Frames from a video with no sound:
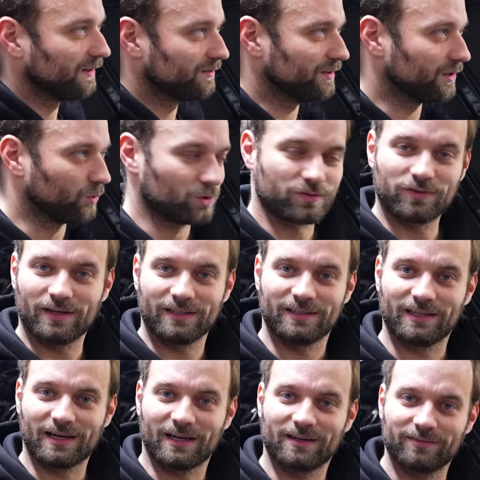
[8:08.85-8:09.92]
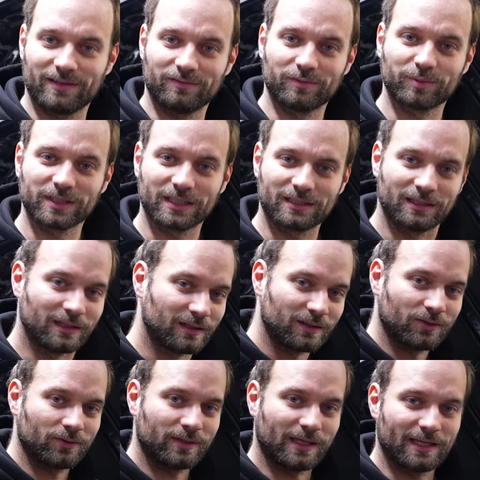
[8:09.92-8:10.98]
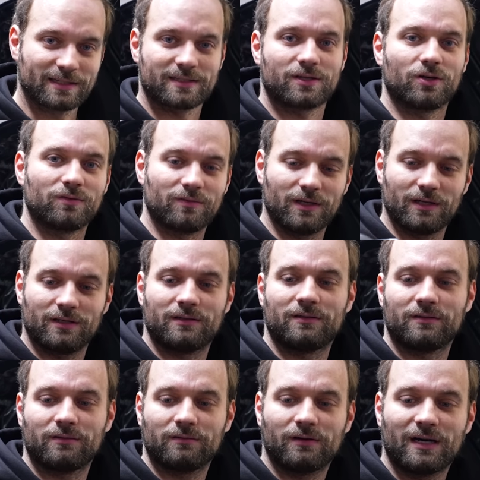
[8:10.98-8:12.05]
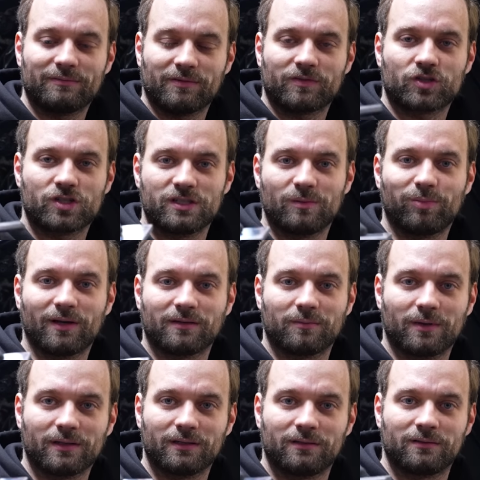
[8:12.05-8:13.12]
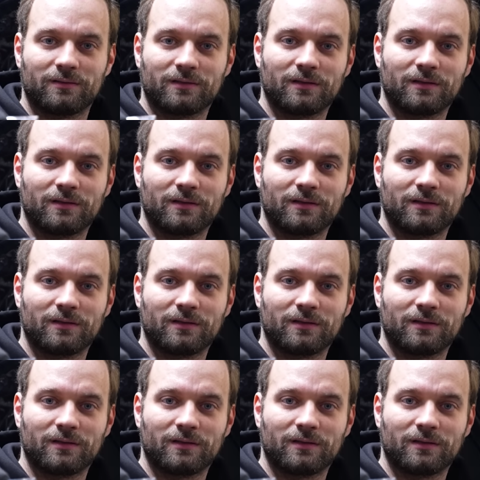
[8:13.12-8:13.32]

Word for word: Wir losfahren, die Kardanwelle vibriert. Und jetzt können wir einfach verschiedene Platten machen,